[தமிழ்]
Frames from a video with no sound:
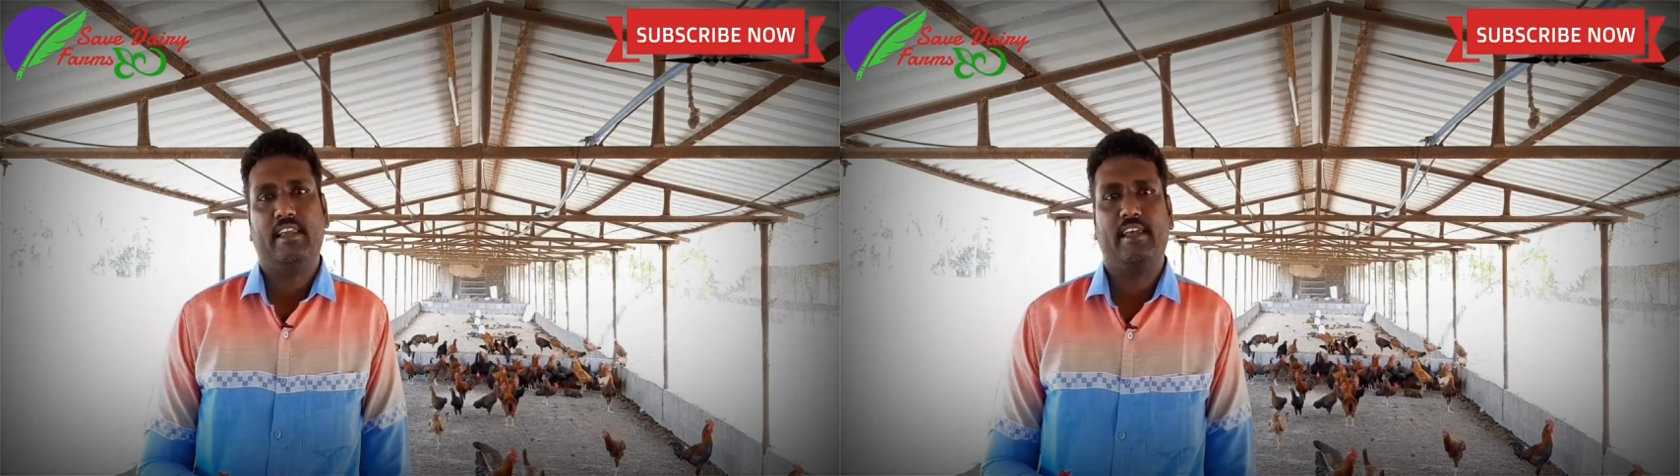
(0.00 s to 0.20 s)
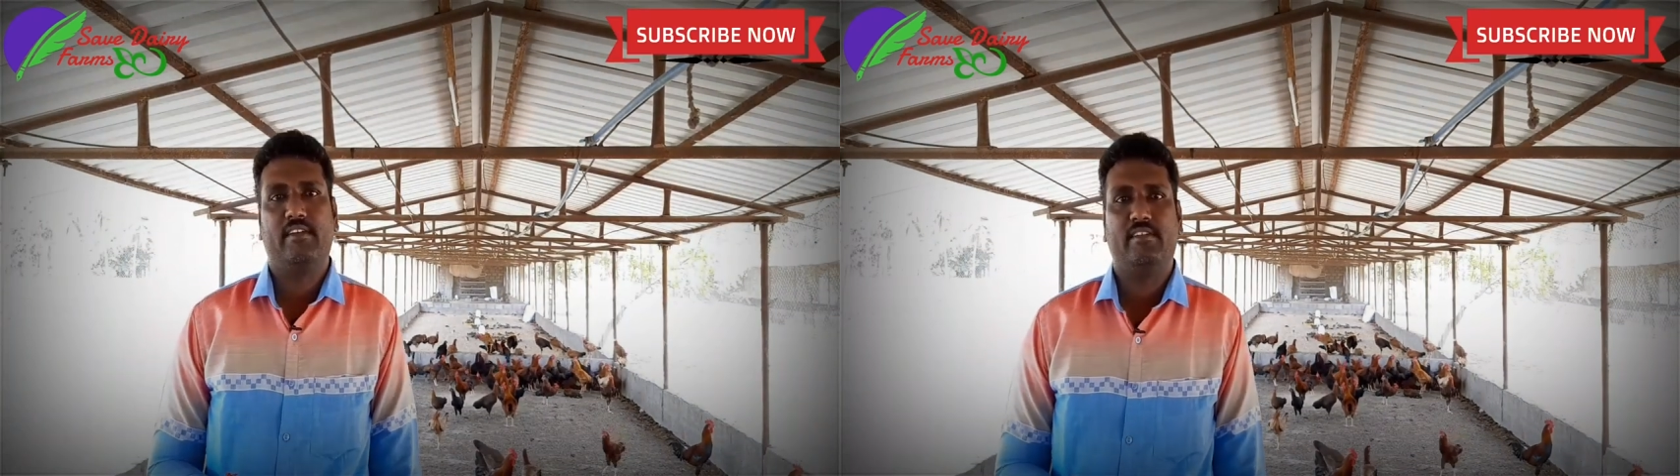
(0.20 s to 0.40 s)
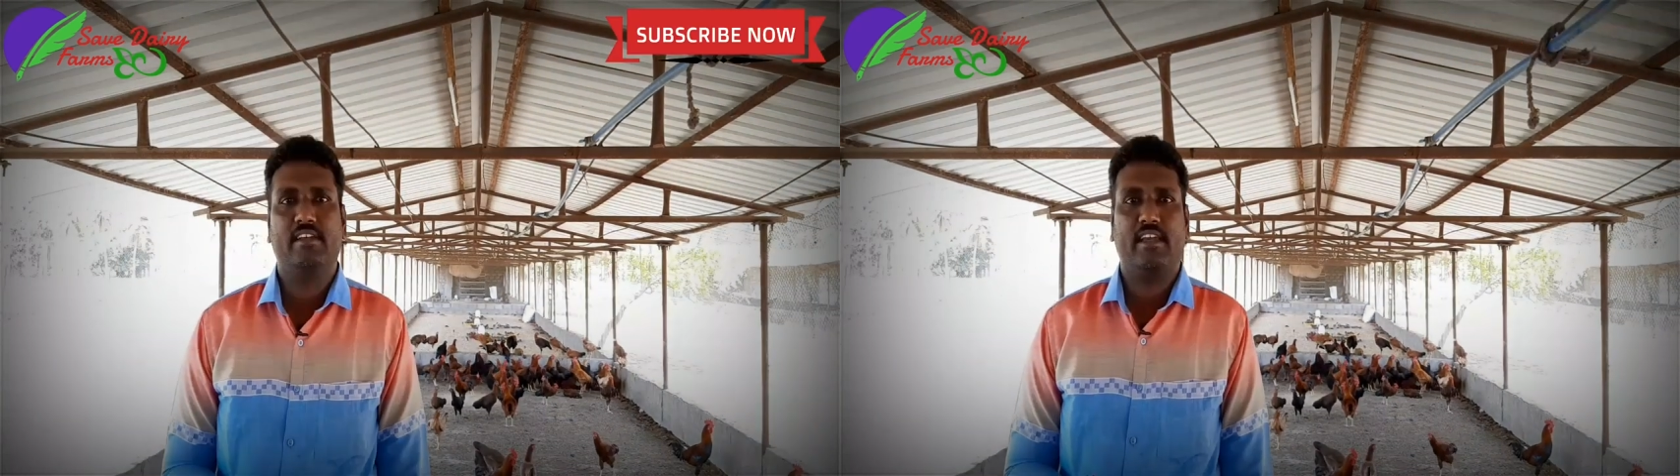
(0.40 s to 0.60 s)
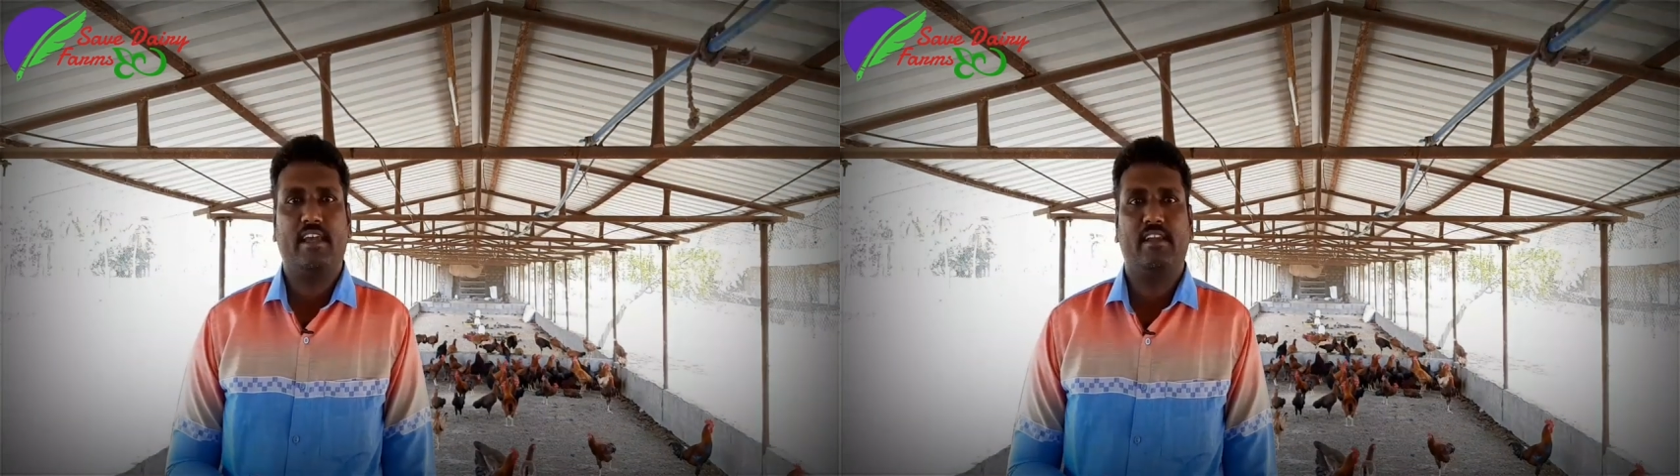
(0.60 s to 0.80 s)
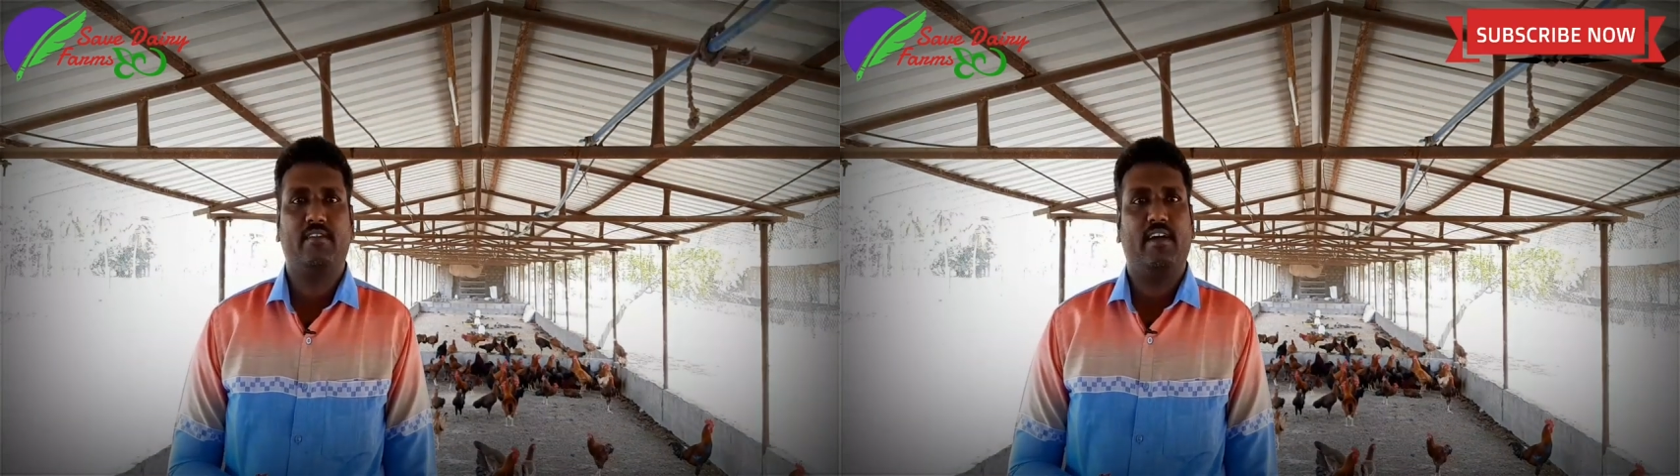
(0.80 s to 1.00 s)
நீங்கள் வந்து
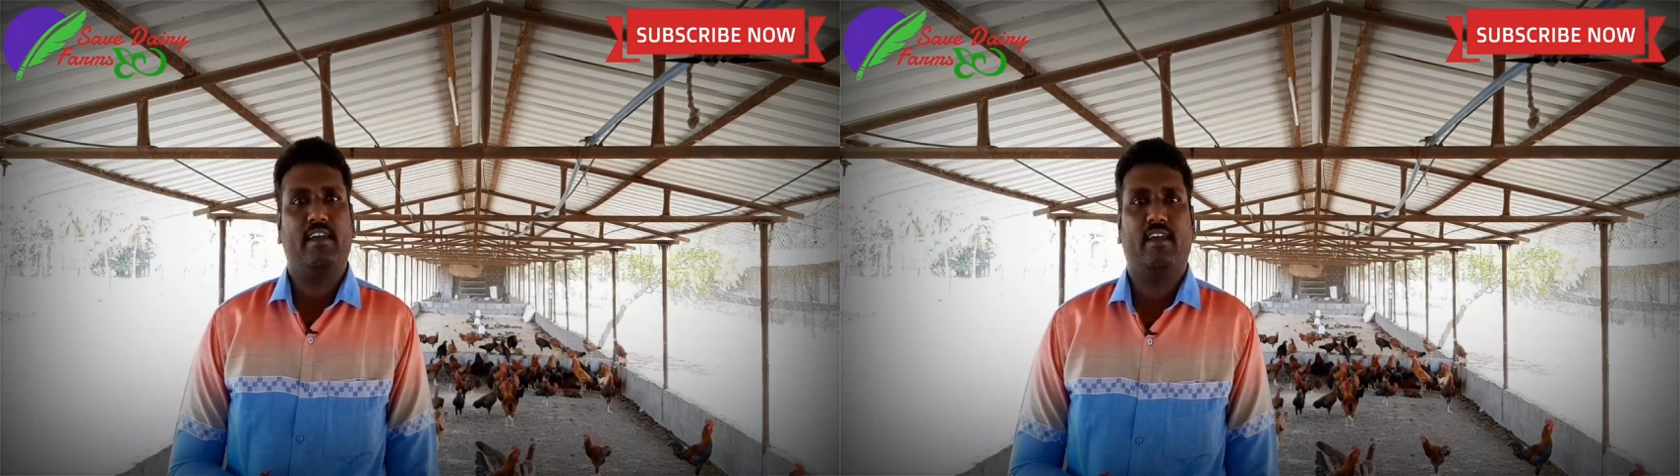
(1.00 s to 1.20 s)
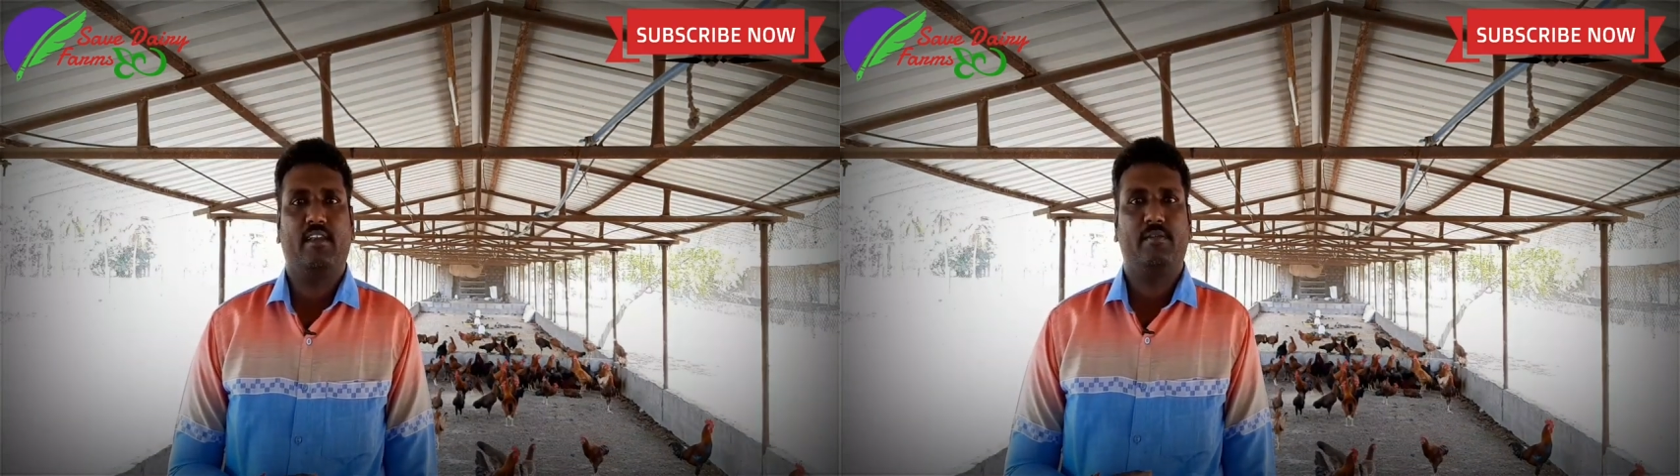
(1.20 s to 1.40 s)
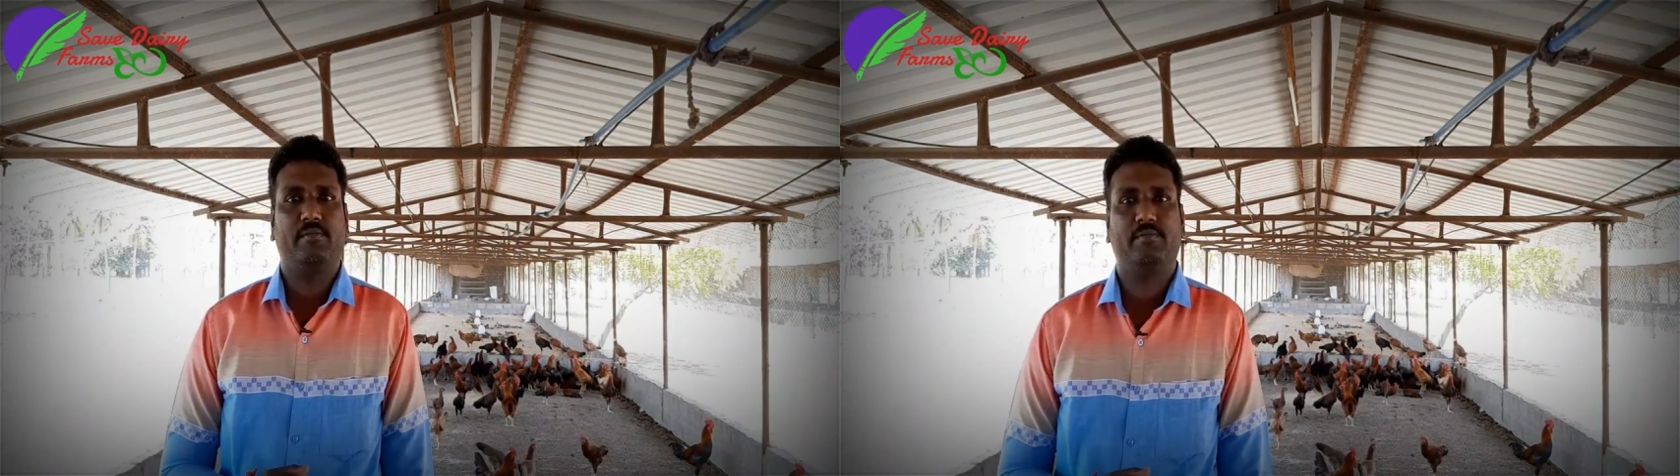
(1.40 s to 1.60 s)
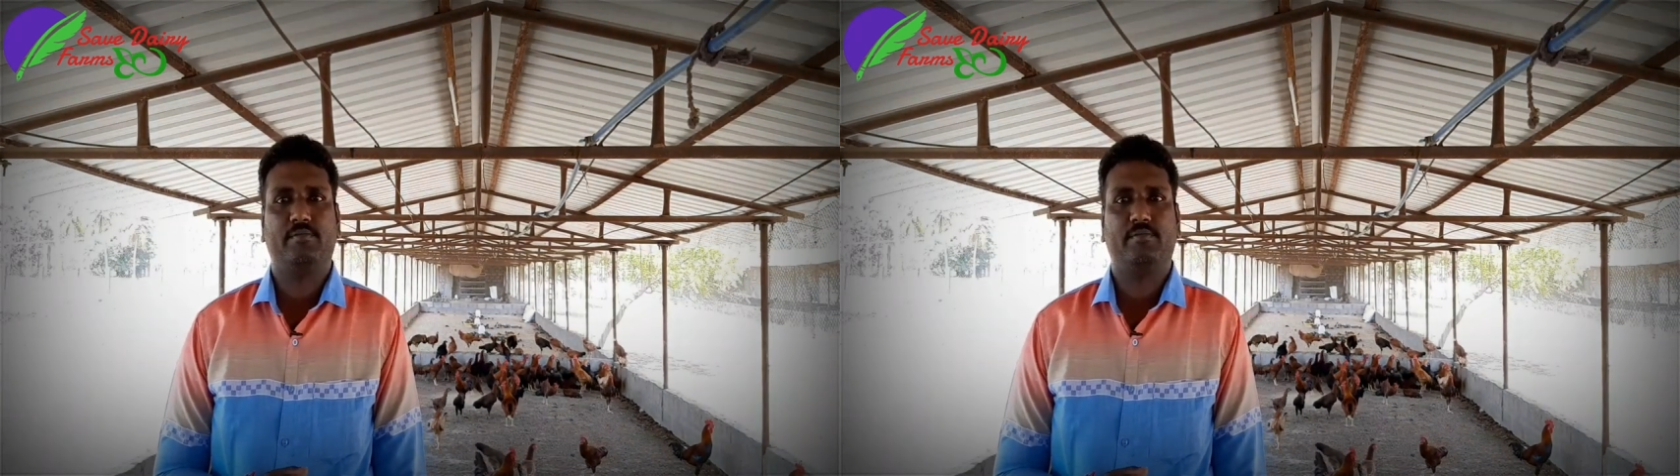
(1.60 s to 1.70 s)
கேட்டு வாங்கிக்கலாம்